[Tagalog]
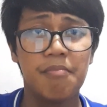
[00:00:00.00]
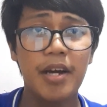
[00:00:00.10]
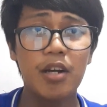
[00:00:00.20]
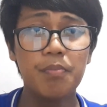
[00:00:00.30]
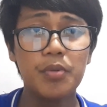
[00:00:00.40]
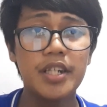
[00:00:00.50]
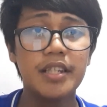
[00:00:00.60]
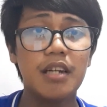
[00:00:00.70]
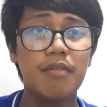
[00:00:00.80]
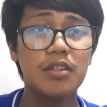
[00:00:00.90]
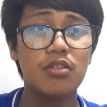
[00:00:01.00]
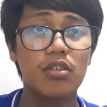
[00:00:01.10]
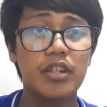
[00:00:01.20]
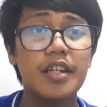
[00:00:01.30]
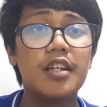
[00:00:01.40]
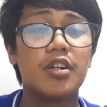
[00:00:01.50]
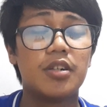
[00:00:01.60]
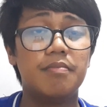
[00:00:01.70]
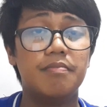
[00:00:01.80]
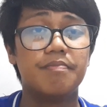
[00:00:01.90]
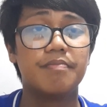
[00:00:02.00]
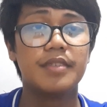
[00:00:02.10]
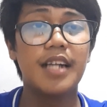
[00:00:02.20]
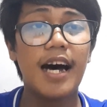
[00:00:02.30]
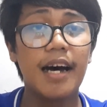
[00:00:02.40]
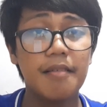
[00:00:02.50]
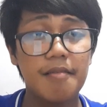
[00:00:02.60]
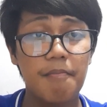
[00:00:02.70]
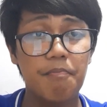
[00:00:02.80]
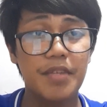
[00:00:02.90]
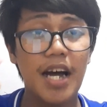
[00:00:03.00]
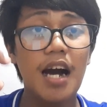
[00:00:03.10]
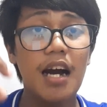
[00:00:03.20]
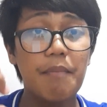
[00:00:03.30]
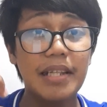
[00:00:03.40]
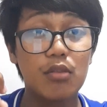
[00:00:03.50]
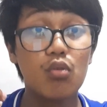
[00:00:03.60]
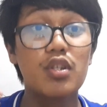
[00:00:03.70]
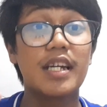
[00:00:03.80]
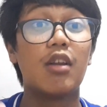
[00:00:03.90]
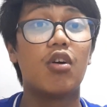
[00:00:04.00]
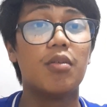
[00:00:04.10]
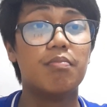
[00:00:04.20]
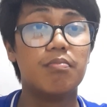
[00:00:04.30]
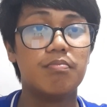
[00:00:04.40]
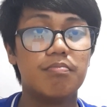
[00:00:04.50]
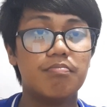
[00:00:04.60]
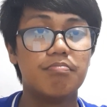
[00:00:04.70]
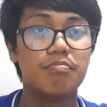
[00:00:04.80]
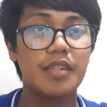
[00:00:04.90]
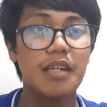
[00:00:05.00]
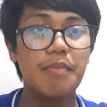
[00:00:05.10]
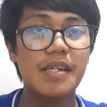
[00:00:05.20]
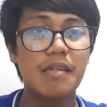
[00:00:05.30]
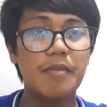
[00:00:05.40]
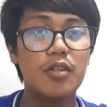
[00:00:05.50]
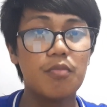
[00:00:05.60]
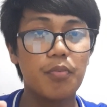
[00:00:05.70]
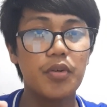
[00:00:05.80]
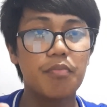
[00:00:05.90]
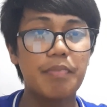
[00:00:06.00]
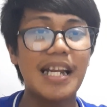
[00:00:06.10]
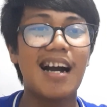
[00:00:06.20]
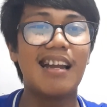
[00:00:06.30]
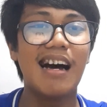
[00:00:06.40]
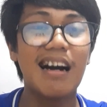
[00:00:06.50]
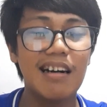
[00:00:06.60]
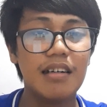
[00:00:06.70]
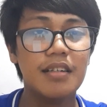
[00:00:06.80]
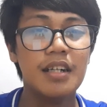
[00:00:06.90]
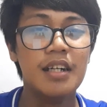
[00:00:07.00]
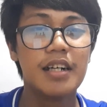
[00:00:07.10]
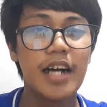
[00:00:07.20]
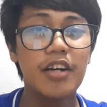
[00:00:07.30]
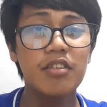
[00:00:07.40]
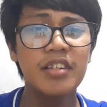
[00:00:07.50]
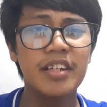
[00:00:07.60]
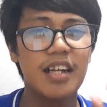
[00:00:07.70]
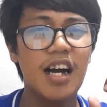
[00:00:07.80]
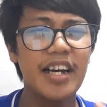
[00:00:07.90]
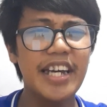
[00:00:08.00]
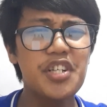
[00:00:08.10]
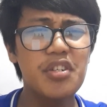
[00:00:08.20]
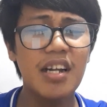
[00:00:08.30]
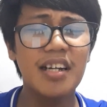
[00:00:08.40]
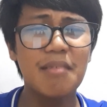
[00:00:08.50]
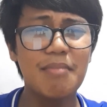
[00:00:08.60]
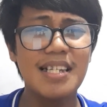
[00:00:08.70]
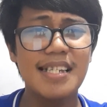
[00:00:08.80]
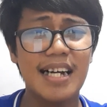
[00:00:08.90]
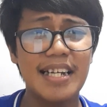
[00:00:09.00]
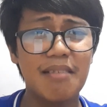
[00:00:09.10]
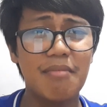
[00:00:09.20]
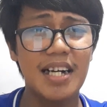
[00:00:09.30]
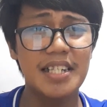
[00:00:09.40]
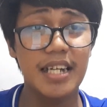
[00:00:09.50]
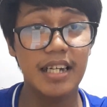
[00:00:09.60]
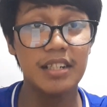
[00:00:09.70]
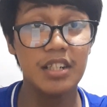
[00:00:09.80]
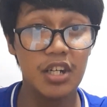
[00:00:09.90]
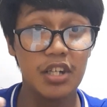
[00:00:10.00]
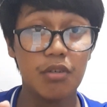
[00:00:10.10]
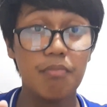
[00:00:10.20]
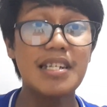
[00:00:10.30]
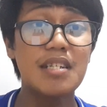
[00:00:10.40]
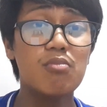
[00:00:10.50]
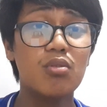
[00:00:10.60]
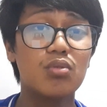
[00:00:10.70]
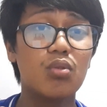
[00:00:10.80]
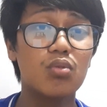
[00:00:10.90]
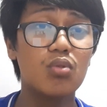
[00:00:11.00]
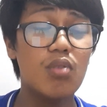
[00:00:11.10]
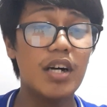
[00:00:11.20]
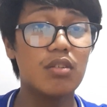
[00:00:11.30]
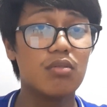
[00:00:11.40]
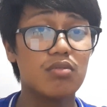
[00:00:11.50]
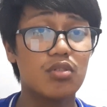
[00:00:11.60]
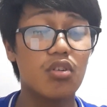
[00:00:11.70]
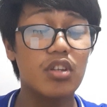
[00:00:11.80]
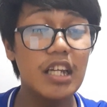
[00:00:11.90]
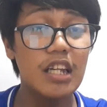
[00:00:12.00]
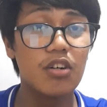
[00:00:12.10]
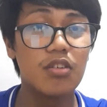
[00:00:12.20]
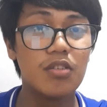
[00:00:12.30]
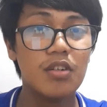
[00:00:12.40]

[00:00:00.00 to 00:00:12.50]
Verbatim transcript: Meron po dyan dalawang tornilyo na nakakabit doon sa loob. Ibig sabihin yun po yung pinakalang. Ngayon, ang issue lang naman sa kanya mga chair, yung mismong duktungan ng tornilyo